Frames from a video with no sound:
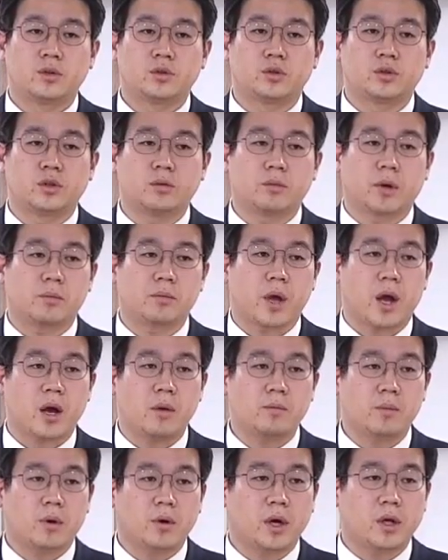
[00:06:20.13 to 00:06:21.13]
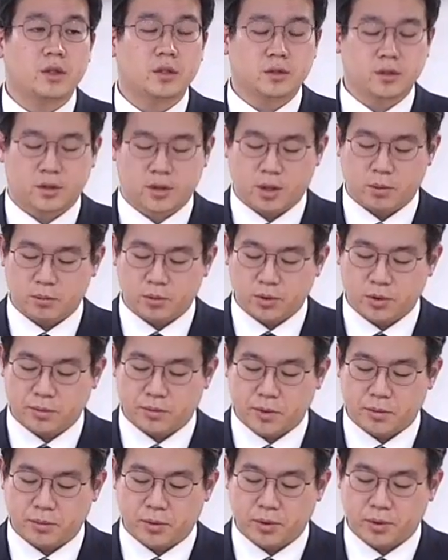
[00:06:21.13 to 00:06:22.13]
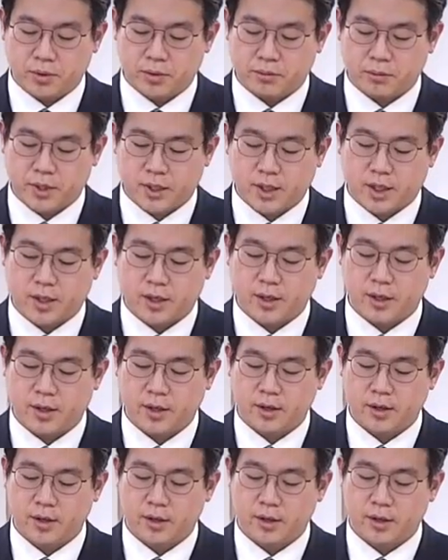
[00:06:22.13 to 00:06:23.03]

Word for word: 주님 앞에 항복하는 듯한 모습을 보여줍니다.